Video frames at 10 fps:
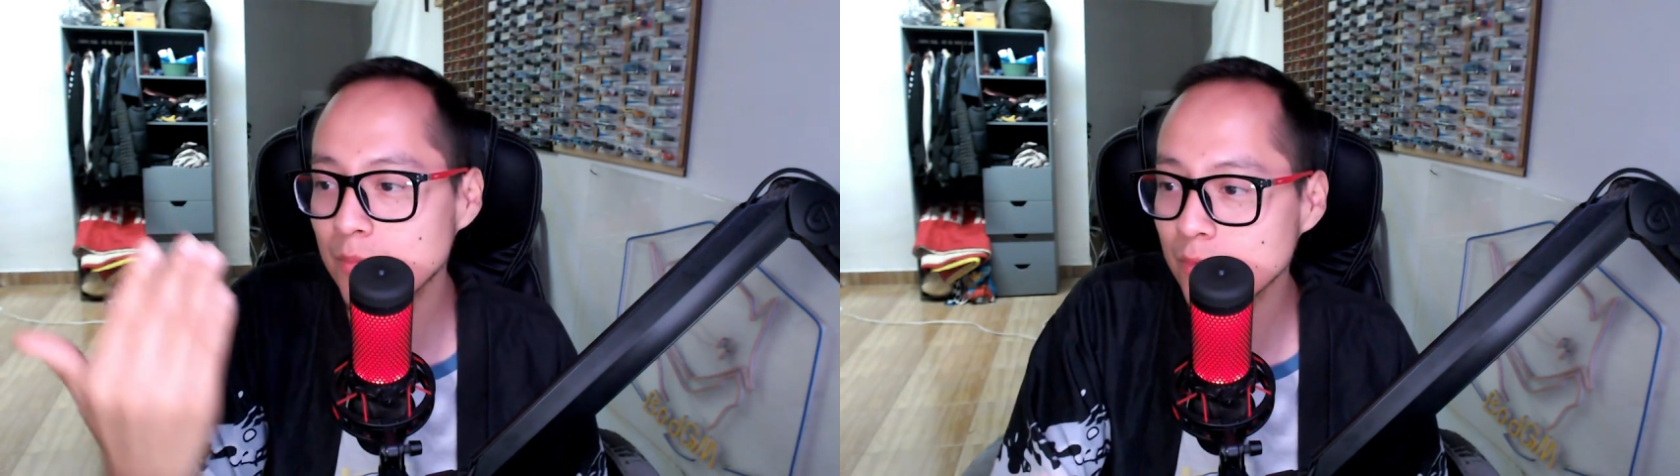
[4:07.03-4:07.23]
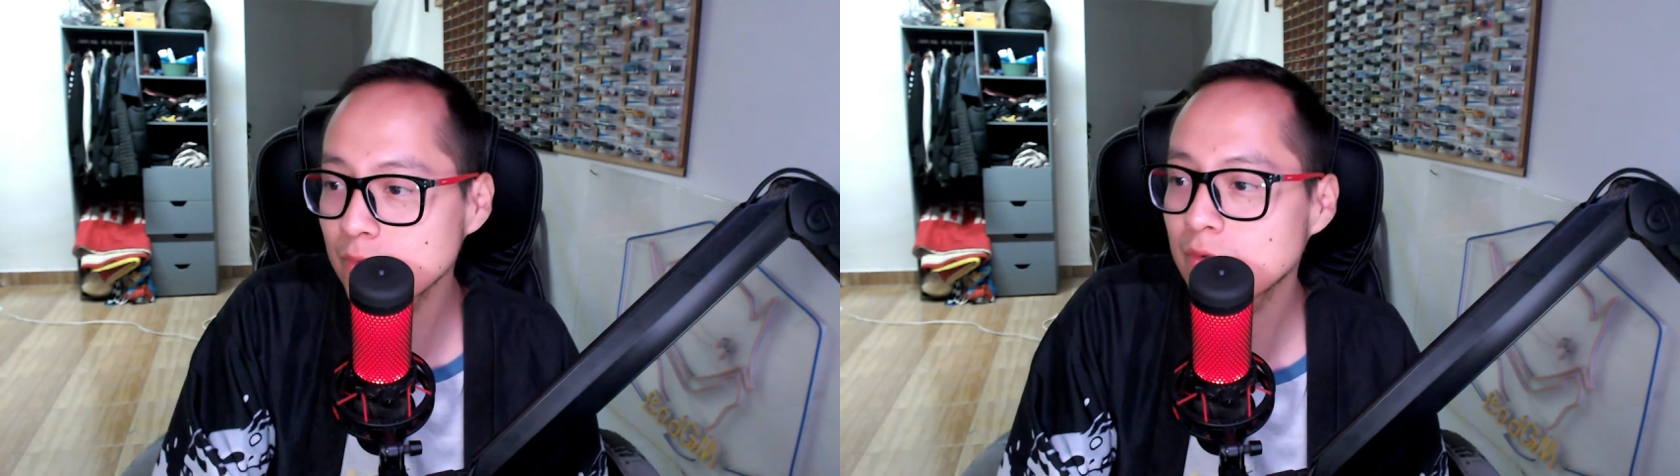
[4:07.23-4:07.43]

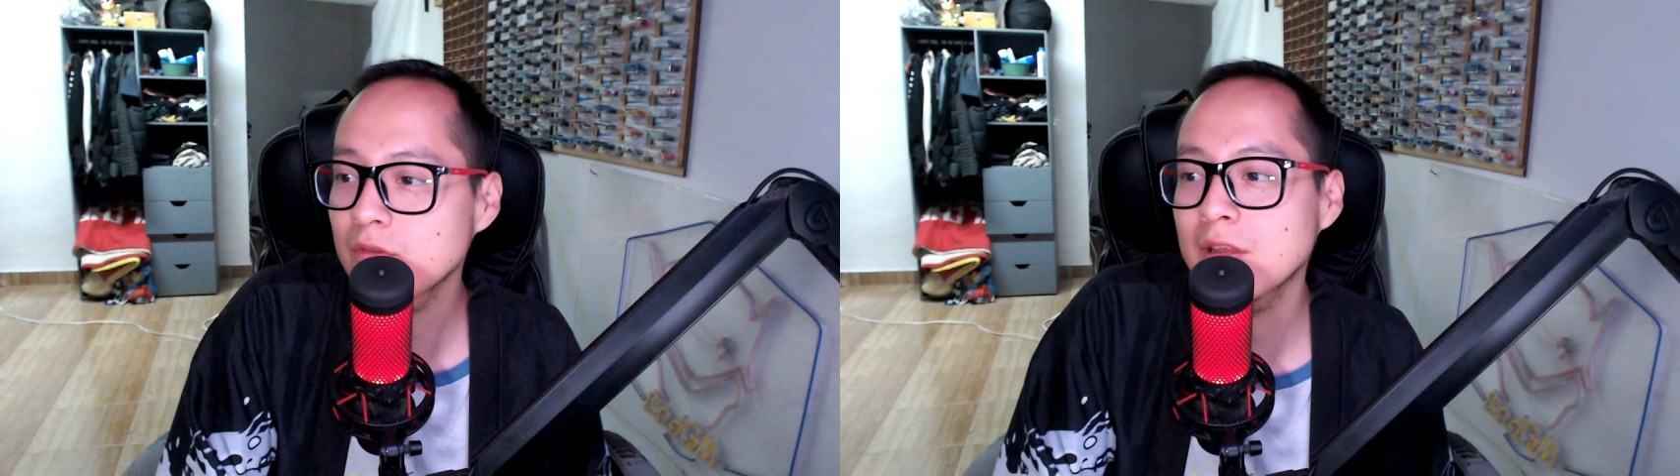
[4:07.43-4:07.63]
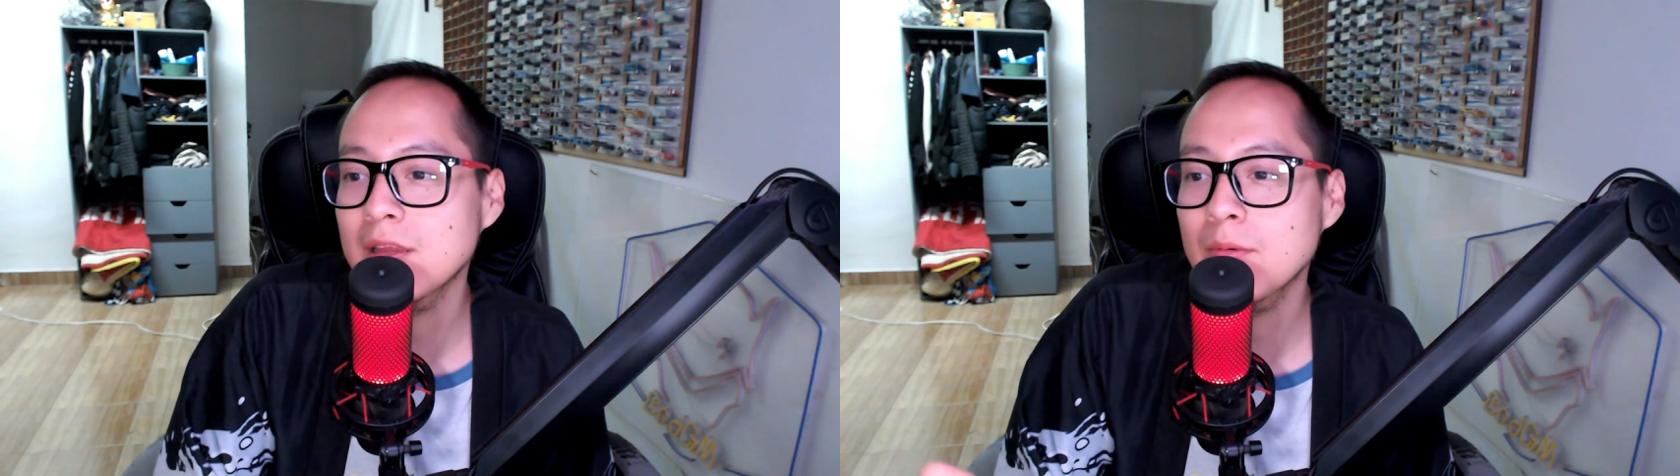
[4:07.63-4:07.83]
punto
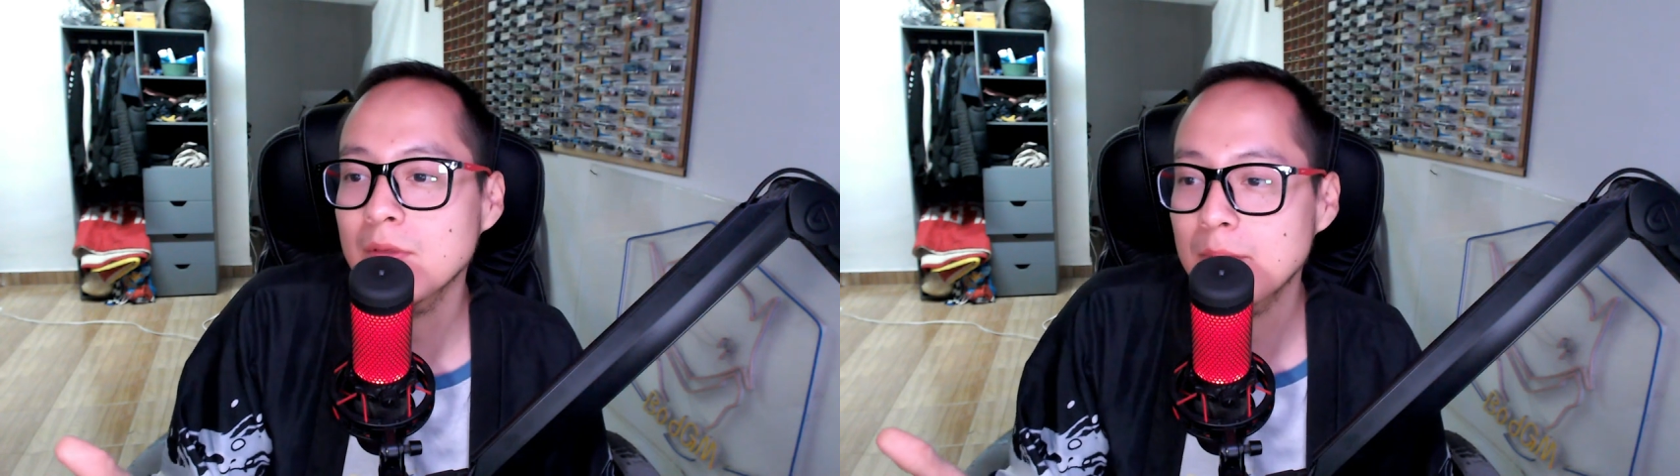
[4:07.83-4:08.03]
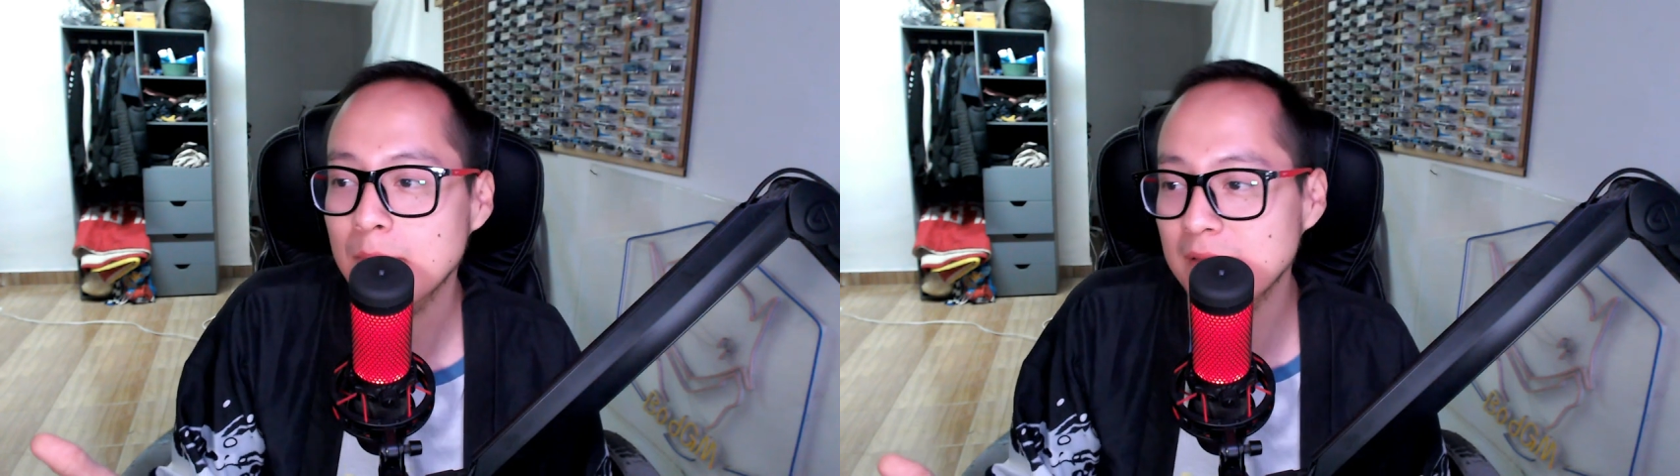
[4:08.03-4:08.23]

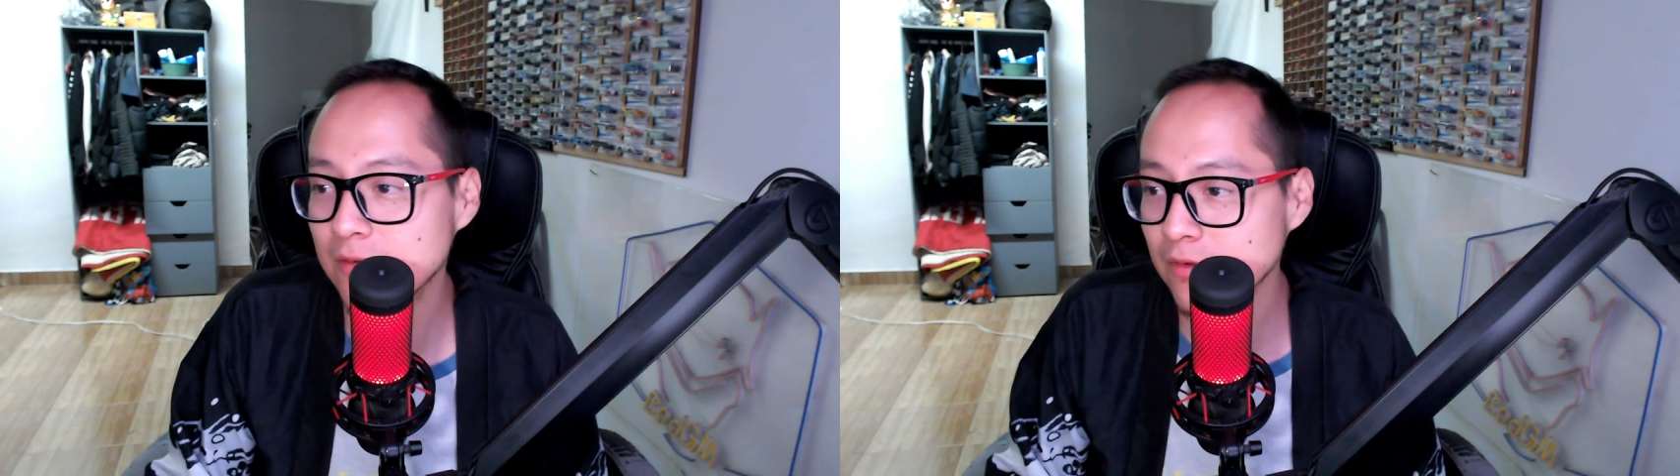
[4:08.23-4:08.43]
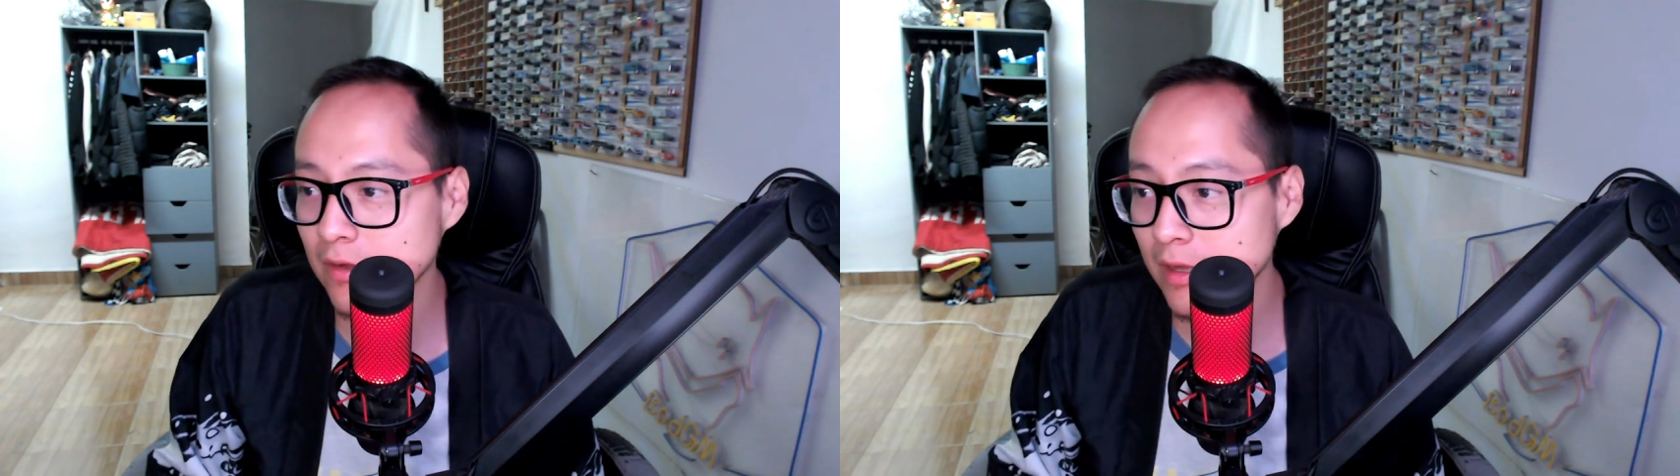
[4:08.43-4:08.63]
centavo de
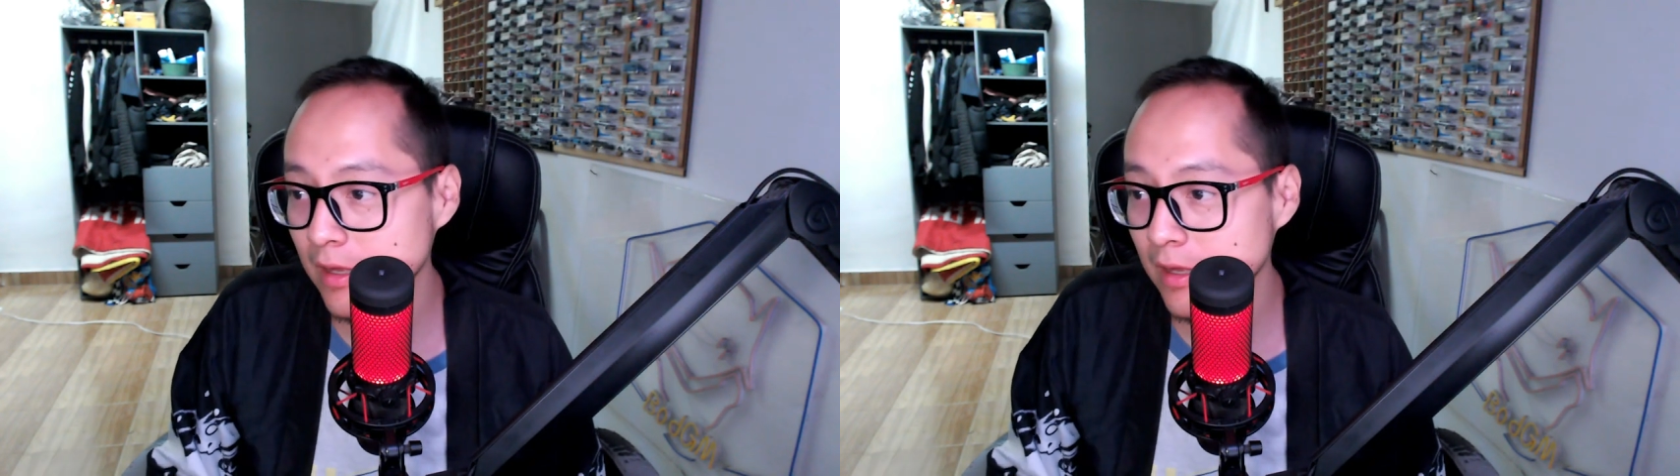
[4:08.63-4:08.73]
pesos.